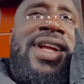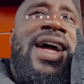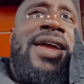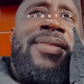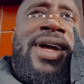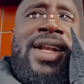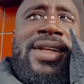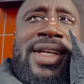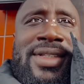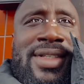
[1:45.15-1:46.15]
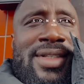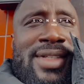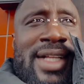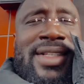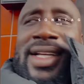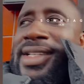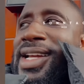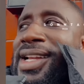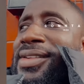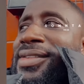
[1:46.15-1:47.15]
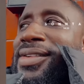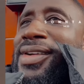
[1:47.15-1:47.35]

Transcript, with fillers: wieder einmal jetzt seit sechs Jahren